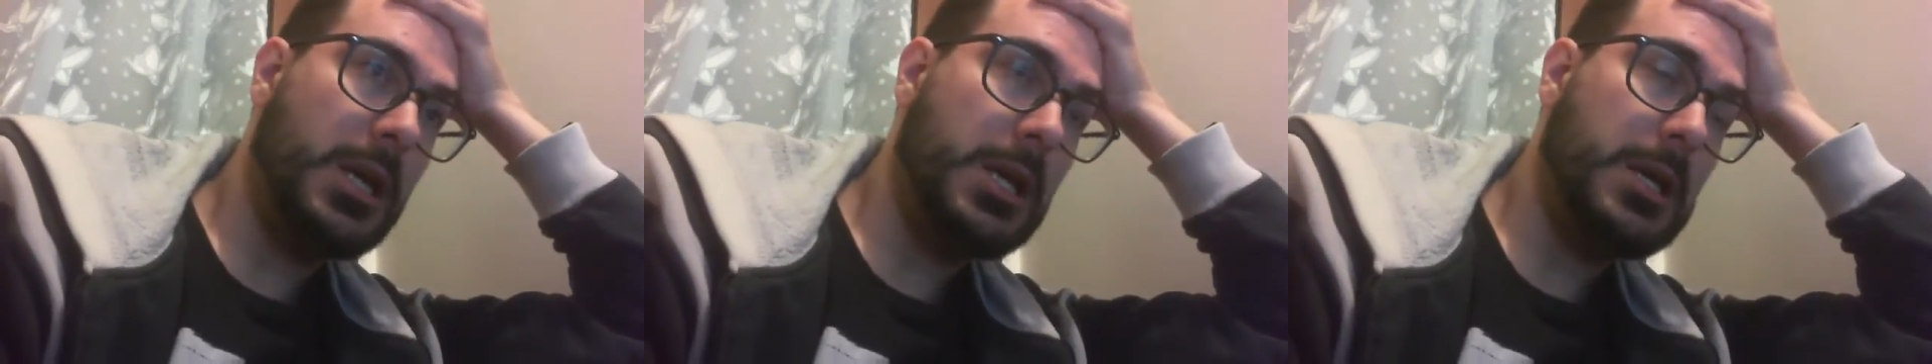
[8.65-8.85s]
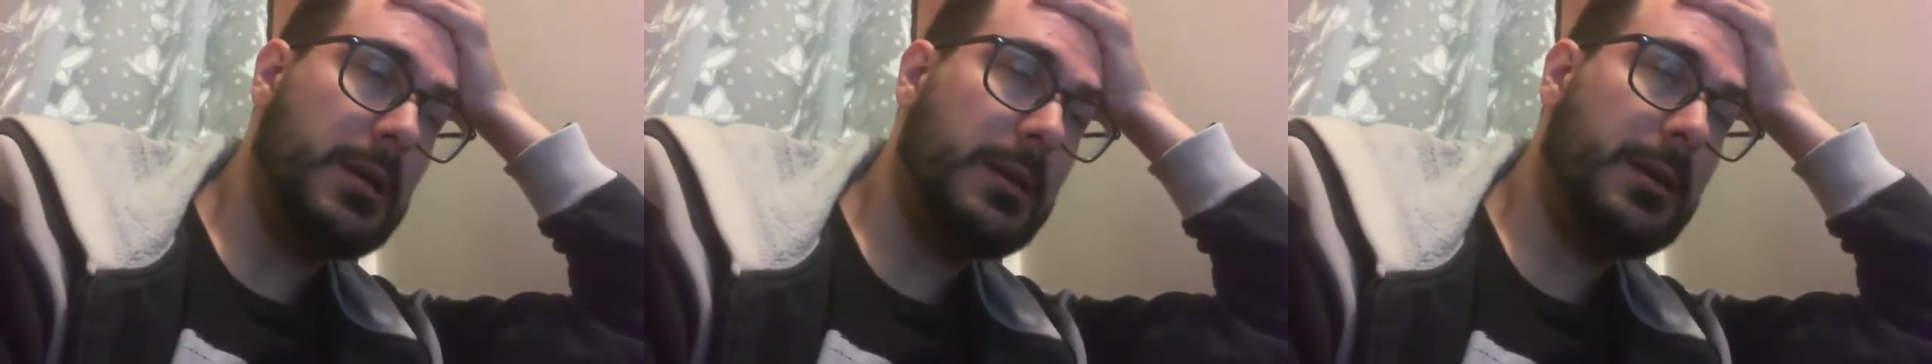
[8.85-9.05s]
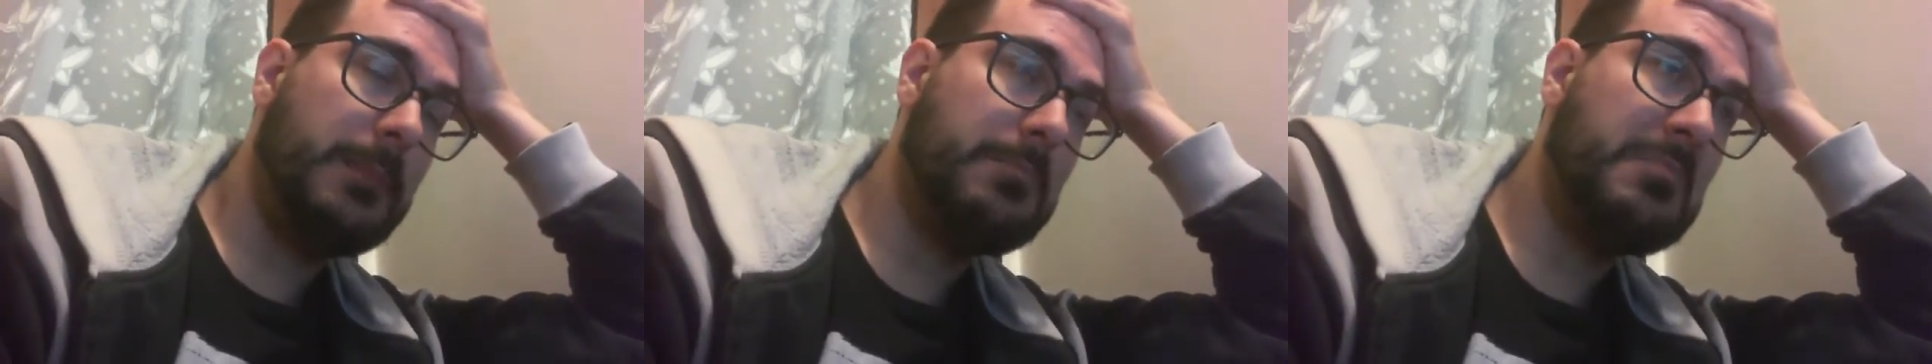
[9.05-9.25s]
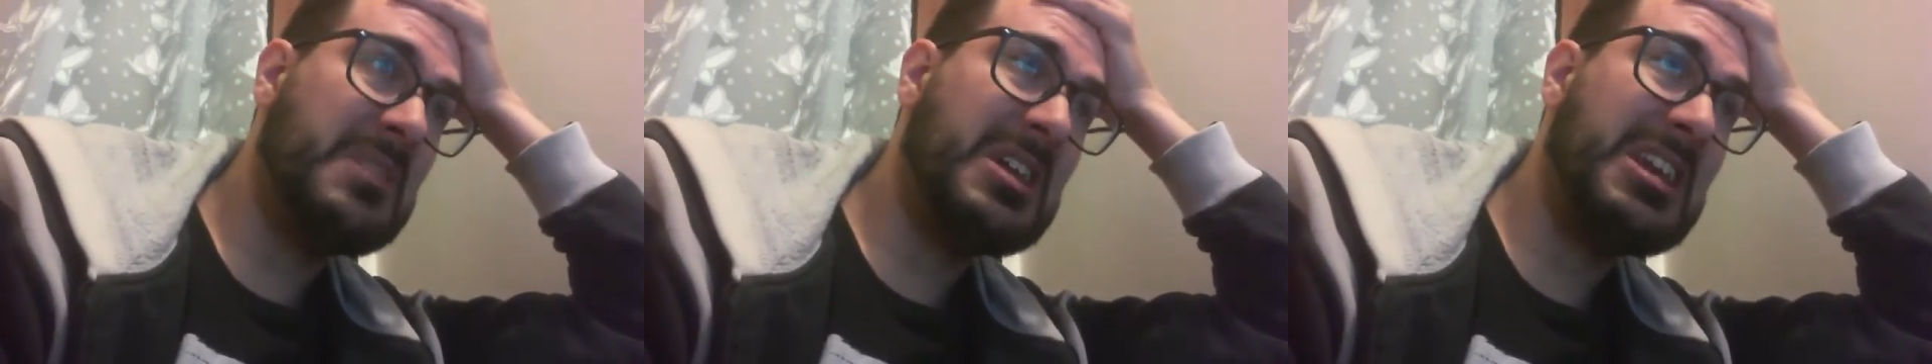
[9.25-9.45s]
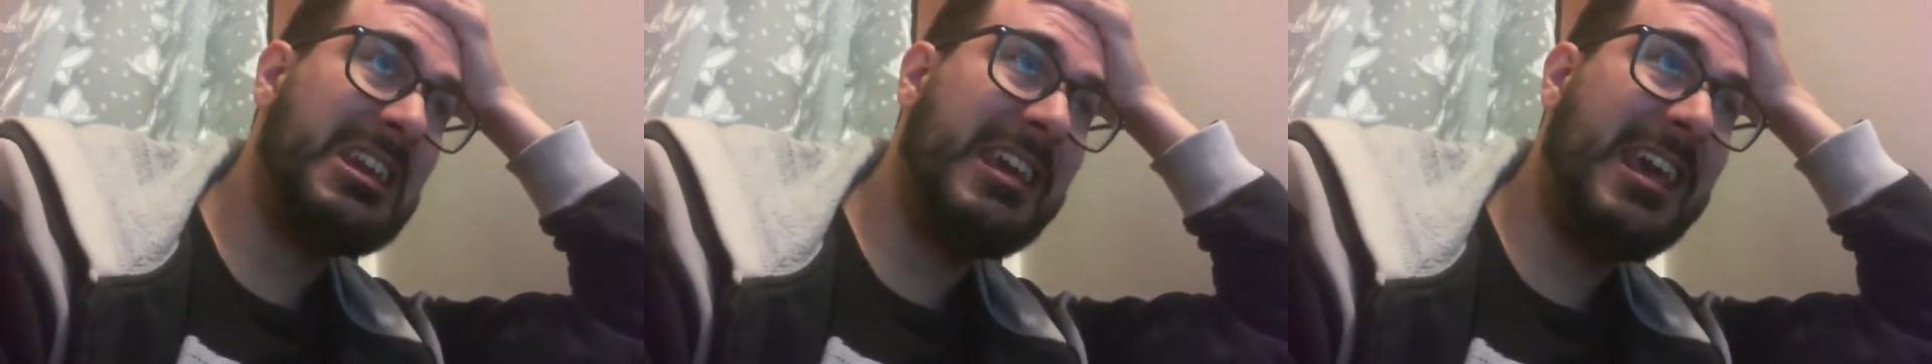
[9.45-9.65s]
in
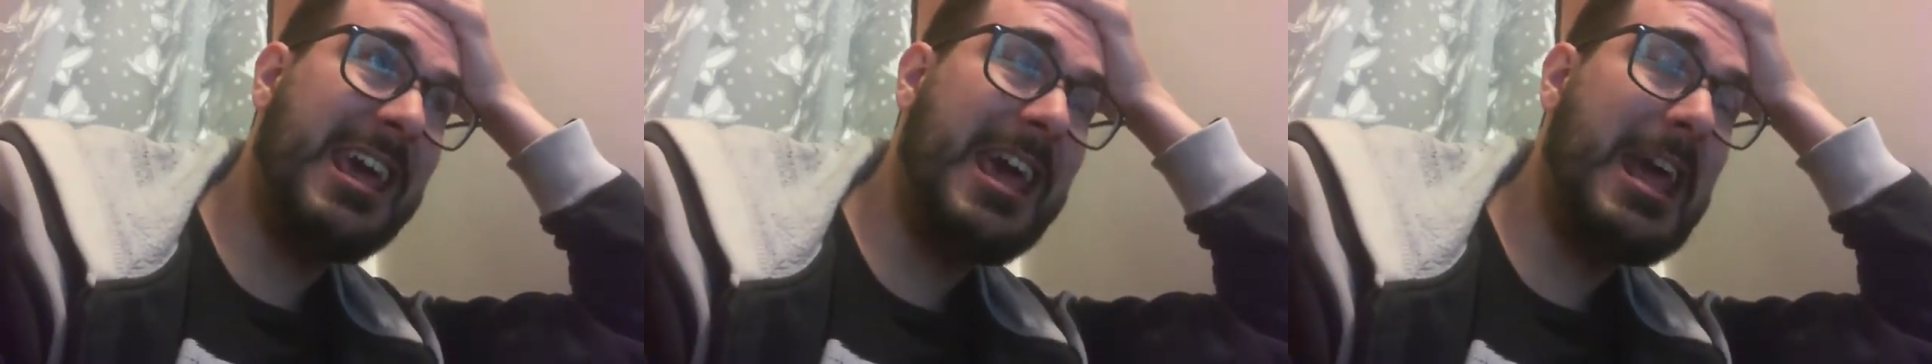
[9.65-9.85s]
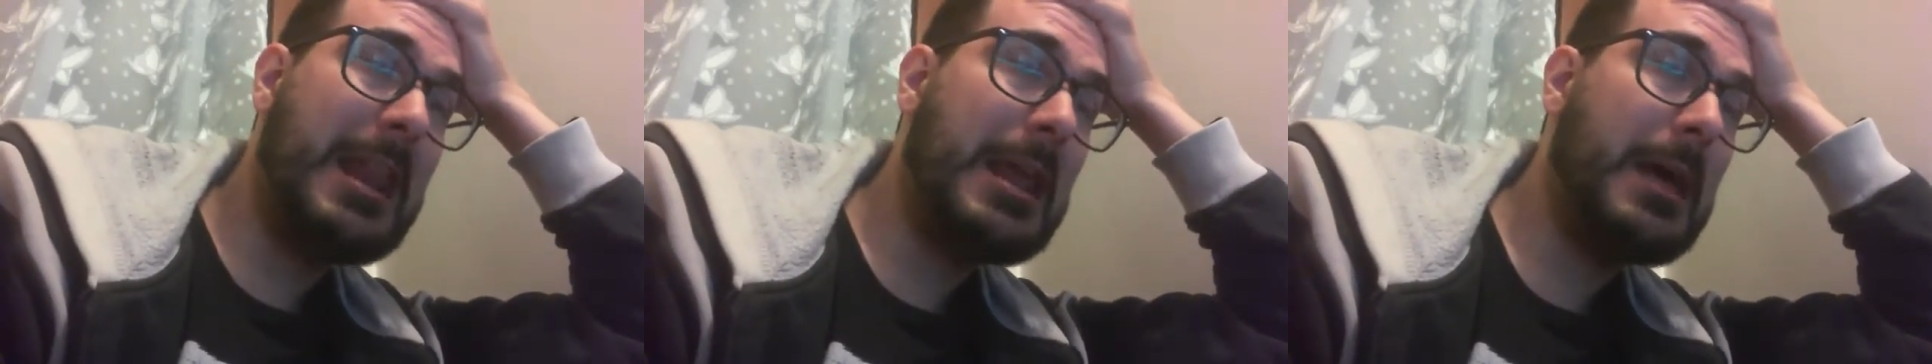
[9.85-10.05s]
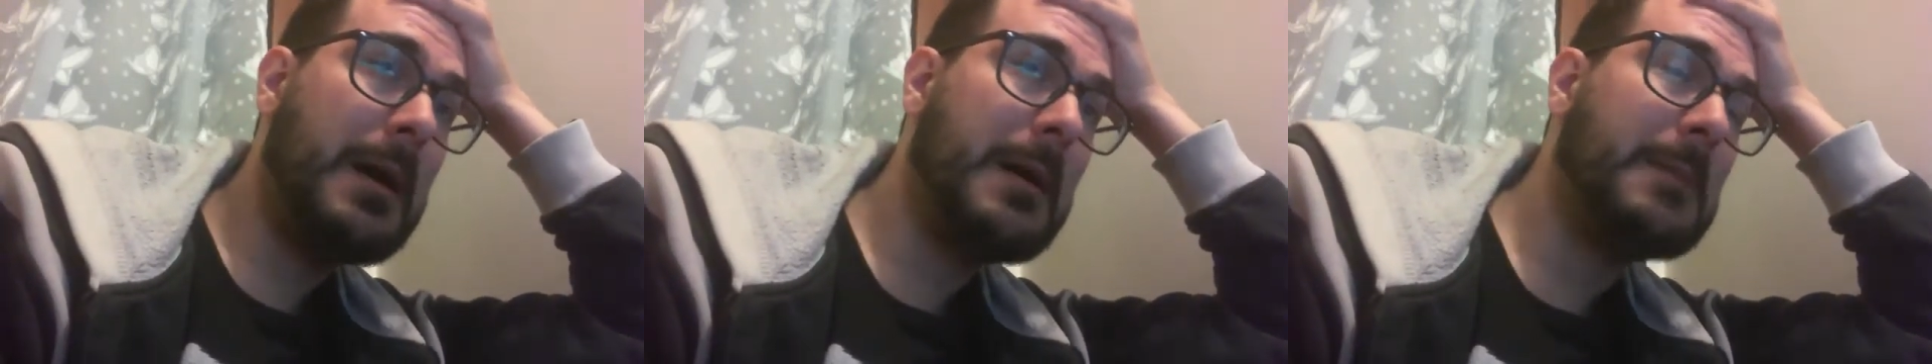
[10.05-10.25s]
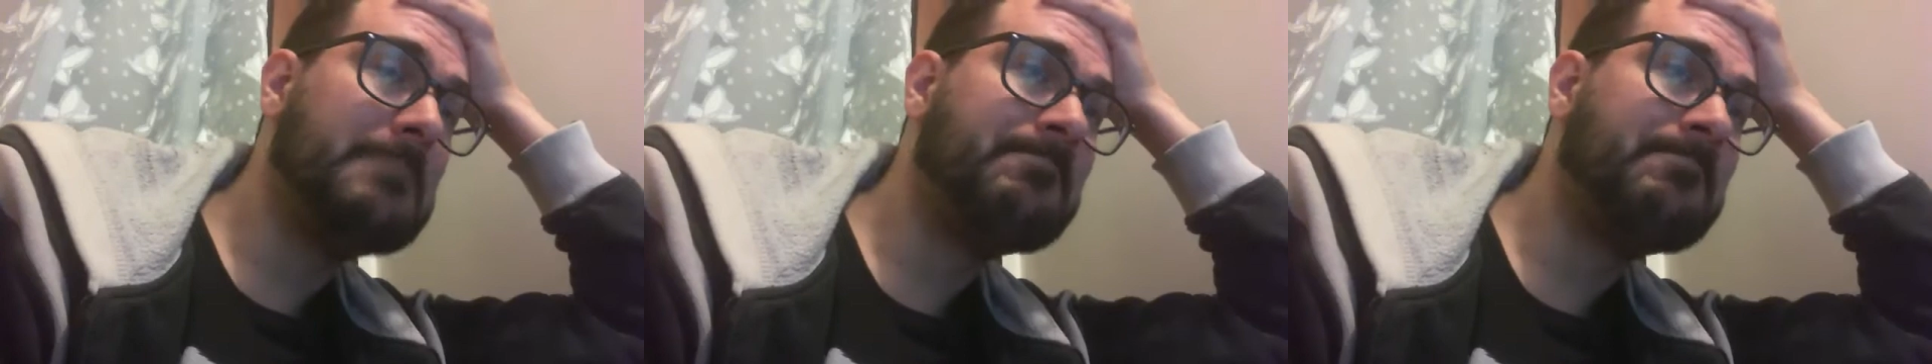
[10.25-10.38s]
maniera